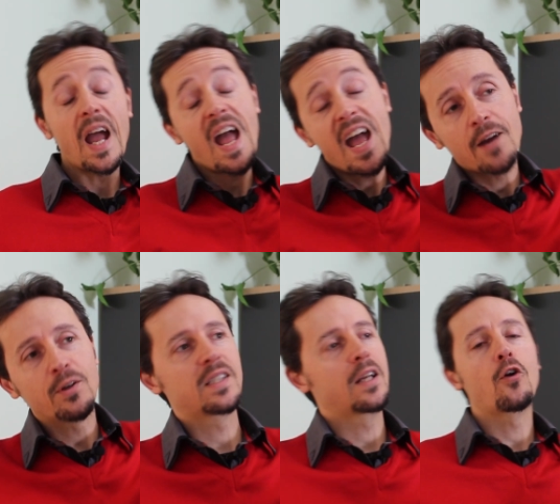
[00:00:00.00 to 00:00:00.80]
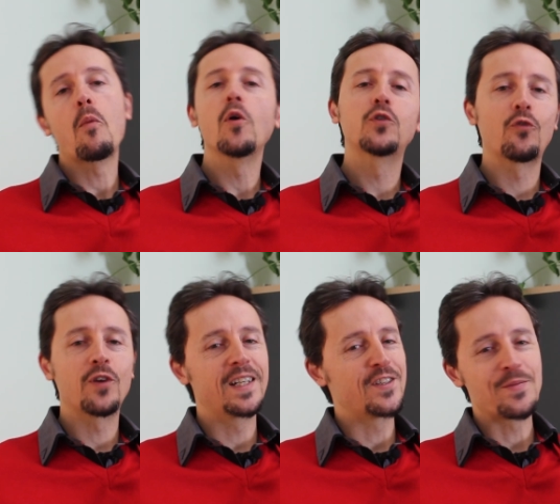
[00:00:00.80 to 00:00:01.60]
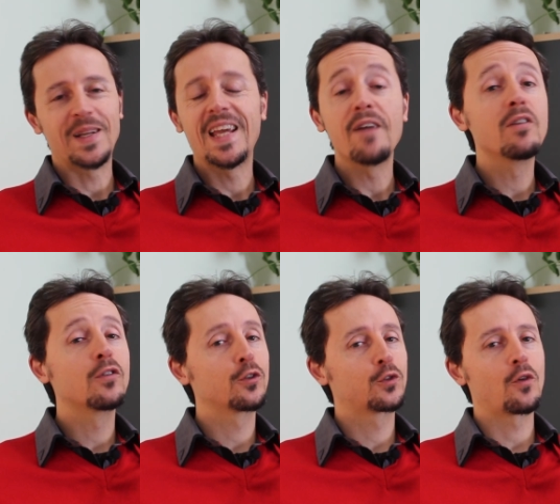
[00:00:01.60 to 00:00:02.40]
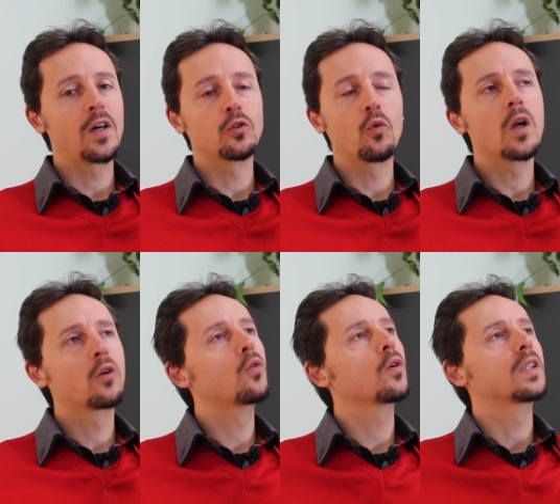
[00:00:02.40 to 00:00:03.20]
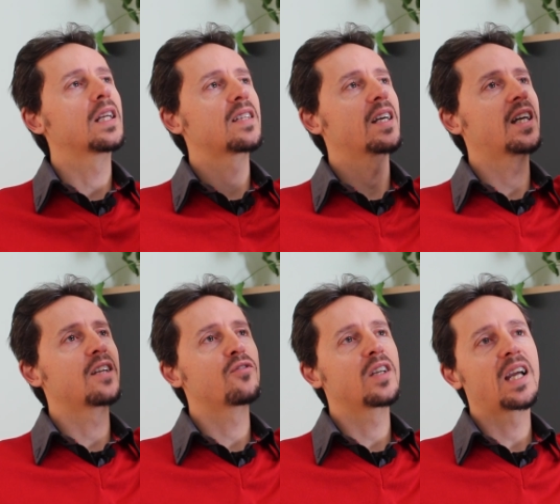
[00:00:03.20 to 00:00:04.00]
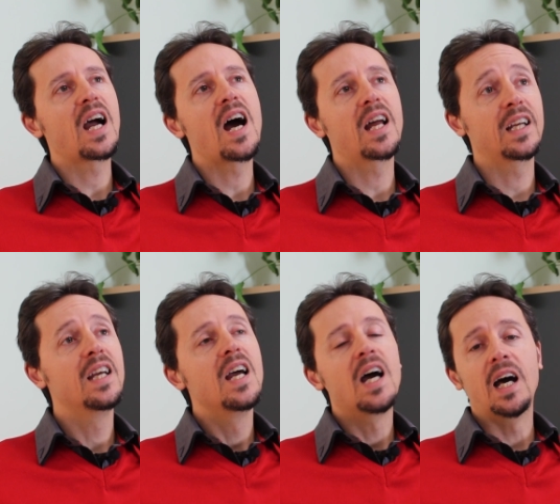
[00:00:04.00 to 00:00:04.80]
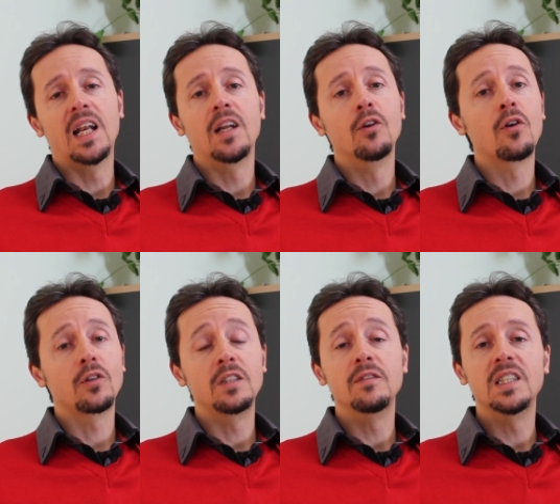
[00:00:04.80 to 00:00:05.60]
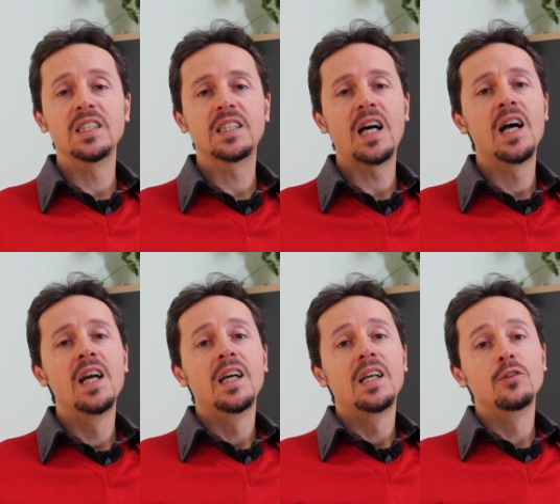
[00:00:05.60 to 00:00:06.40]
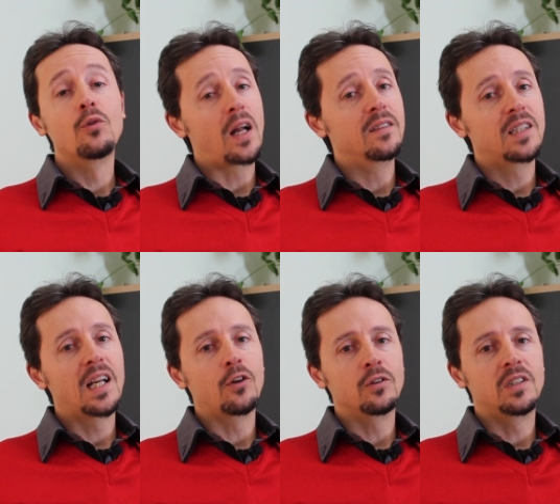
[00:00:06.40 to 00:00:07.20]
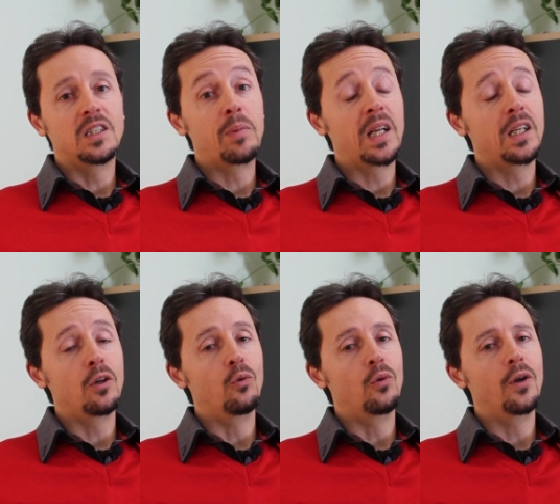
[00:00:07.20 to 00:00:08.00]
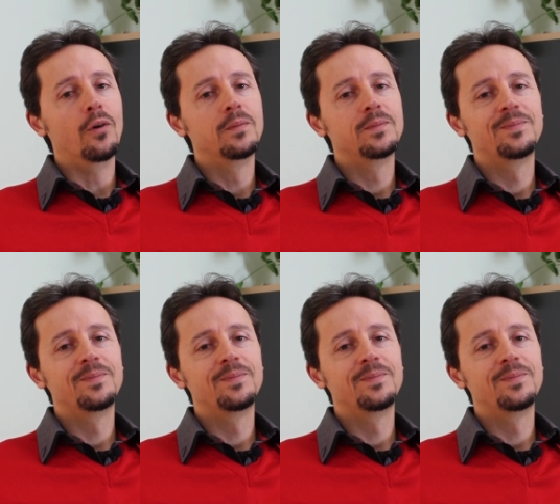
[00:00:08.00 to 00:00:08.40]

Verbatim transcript: E eh, questi erano molto felici perché avevano trovato qualcuno da sacrificare alla loro divinità durante la notte di plenilunio.